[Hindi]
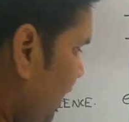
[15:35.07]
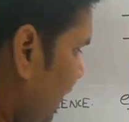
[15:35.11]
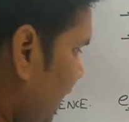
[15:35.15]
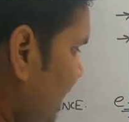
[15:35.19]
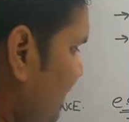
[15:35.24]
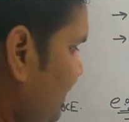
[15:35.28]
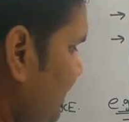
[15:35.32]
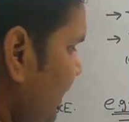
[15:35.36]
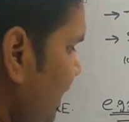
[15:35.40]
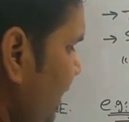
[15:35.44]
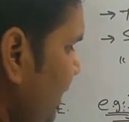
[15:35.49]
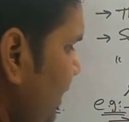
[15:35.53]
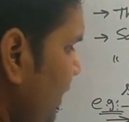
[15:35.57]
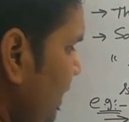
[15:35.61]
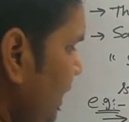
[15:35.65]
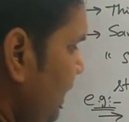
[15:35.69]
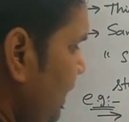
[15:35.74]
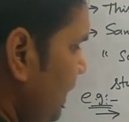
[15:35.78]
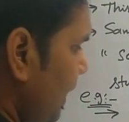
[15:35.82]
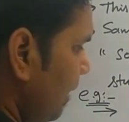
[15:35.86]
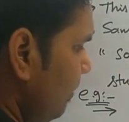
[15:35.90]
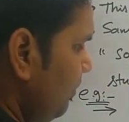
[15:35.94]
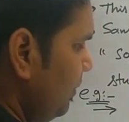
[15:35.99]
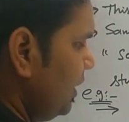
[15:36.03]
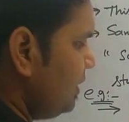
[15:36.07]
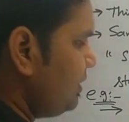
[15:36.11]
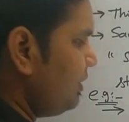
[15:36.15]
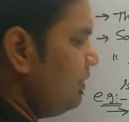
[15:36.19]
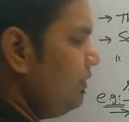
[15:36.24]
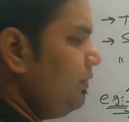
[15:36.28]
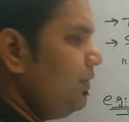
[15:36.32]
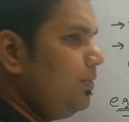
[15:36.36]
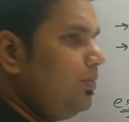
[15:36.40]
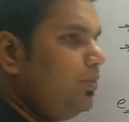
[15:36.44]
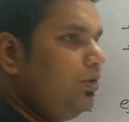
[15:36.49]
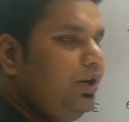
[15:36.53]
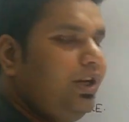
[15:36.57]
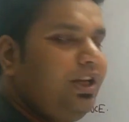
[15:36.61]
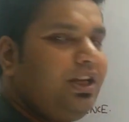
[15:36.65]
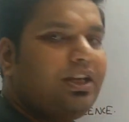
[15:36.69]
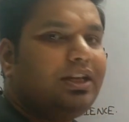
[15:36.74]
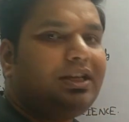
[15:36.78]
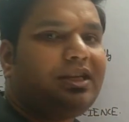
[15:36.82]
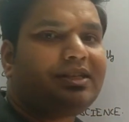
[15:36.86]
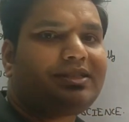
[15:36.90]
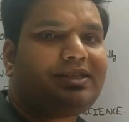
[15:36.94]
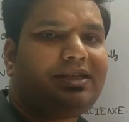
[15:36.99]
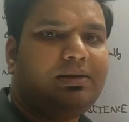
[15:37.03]
नेक्स्ट है टेम्परेचर ऑफ ए बॉडी
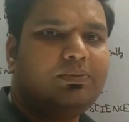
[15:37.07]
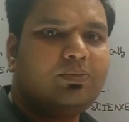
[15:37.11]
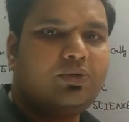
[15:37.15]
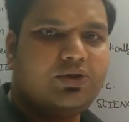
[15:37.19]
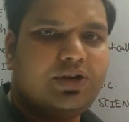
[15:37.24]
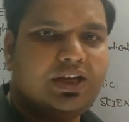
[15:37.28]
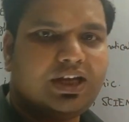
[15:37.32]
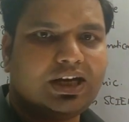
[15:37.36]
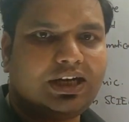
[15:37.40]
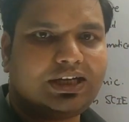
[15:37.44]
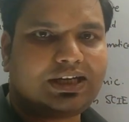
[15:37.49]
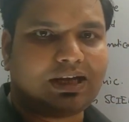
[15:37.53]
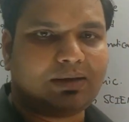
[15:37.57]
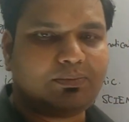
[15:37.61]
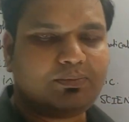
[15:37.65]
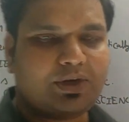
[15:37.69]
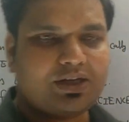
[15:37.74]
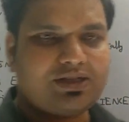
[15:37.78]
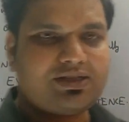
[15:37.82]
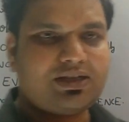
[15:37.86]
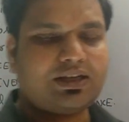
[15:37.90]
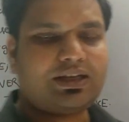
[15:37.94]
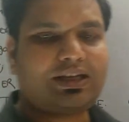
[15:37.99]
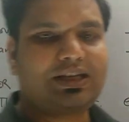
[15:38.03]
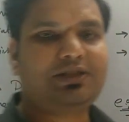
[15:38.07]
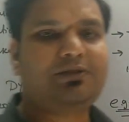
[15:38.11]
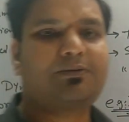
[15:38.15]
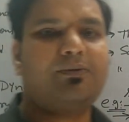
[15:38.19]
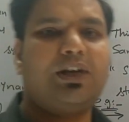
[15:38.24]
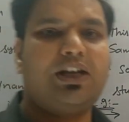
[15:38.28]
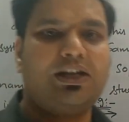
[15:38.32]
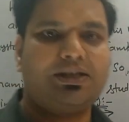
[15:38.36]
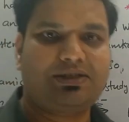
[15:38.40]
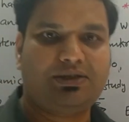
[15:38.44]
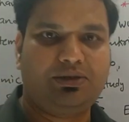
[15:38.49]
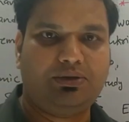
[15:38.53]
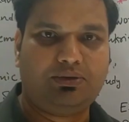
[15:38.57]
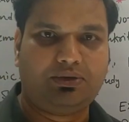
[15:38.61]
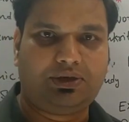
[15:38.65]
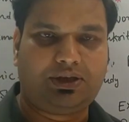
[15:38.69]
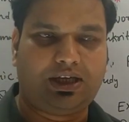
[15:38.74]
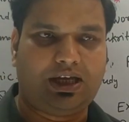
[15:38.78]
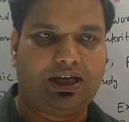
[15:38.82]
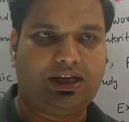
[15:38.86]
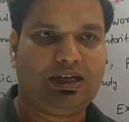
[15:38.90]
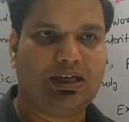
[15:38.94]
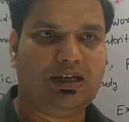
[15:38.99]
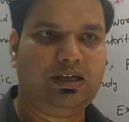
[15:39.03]
की किसी बॉडी का टेम्परेचर किस वजह से
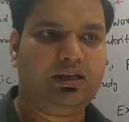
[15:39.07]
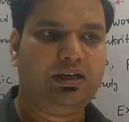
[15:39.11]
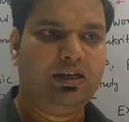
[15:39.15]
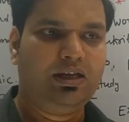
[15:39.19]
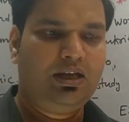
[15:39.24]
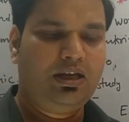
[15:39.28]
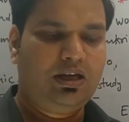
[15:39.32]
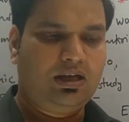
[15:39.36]
होता है कि